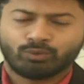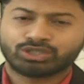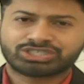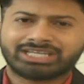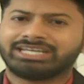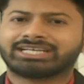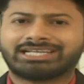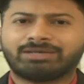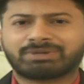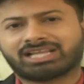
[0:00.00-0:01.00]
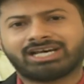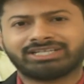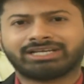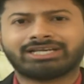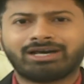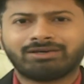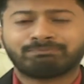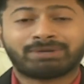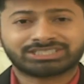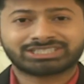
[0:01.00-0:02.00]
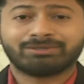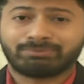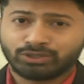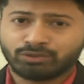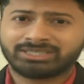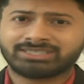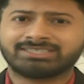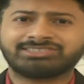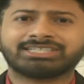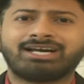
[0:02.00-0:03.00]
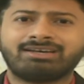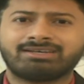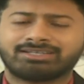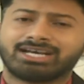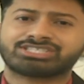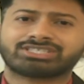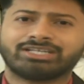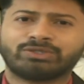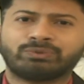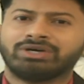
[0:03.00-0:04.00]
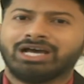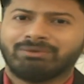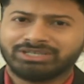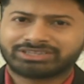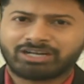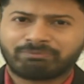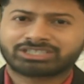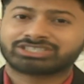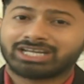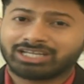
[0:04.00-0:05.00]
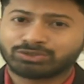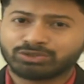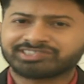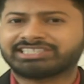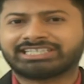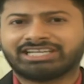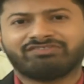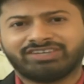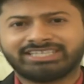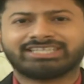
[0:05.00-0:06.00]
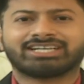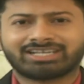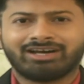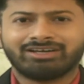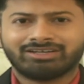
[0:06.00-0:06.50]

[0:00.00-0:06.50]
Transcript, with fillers: వచ్చే ఎన్నికలే ప్రాధాన్యంగా పార్టీ బలోపేతం దిశగా రాష్ట్రాల్లో మిత్రపక్షాల దోస్తీకి వేదికగా